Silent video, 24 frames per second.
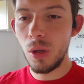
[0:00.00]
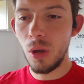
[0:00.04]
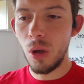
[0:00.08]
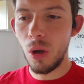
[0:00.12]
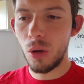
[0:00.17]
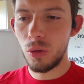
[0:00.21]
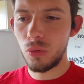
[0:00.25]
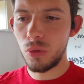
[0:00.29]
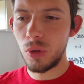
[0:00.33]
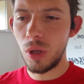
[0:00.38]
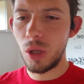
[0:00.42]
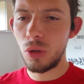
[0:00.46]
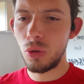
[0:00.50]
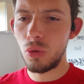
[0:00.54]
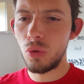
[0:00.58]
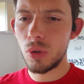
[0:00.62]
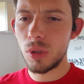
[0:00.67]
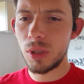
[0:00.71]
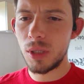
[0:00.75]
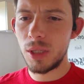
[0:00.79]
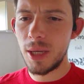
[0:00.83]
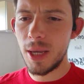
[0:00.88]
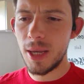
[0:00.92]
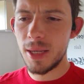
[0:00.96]
en tout cas une
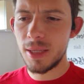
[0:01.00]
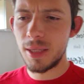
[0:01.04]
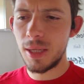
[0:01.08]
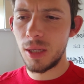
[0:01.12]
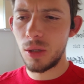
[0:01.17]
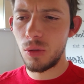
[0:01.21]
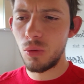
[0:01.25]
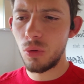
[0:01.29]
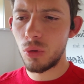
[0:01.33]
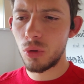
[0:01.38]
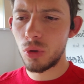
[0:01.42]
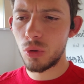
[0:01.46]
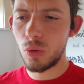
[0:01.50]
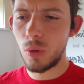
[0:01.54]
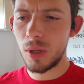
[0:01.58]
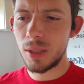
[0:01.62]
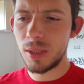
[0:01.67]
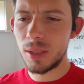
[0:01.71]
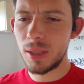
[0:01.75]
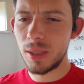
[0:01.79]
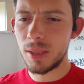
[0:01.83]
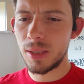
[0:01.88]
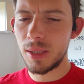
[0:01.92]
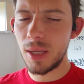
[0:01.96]
course qui est assez courte, je crois que
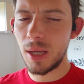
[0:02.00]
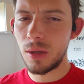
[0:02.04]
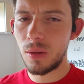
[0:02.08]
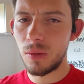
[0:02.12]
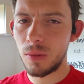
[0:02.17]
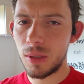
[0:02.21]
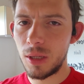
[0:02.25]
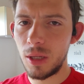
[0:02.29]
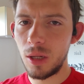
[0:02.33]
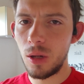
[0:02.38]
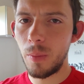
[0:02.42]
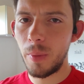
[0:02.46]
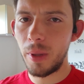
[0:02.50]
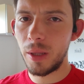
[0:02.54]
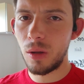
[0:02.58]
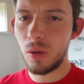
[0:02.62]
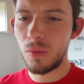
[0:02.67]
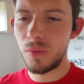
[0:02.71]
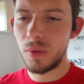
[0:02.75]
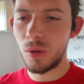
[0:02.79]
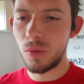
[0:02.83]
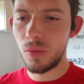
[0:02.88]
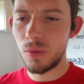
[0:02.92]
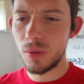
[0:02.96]
c'est 50 km
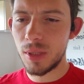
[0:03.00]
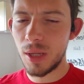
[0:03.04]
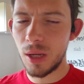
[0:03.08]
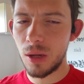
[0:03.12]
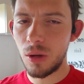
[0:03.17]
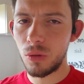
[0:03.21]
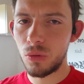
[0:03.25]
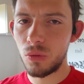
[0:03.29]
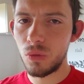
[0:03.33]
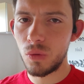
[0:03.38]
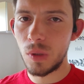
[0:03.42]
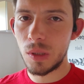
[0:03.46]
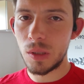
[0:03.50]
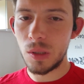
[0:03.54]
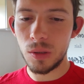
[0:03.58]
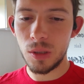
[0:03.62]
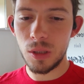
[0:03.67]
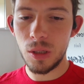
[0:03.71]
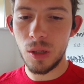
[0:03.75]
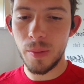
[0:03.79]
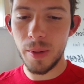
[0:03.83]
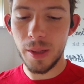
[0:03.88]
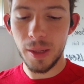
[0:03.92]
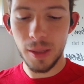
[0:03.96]
environ, 50 ou 60
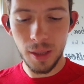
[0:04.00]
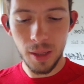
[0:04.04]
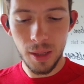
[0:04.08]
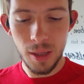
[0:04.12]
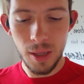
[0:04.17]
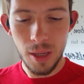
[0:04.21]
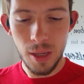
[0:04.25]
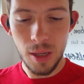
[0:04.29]
km.